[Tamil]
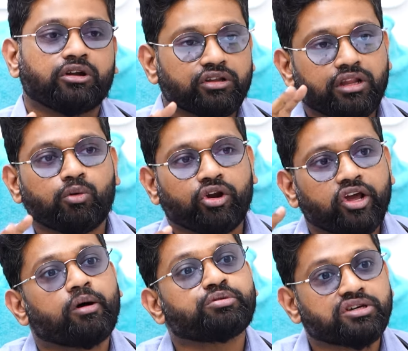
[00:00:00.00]
மட்டும்தான்
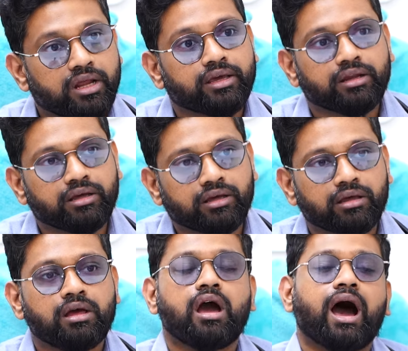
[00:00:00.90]
ஒரே ஆப்ஷனாக இருக்குது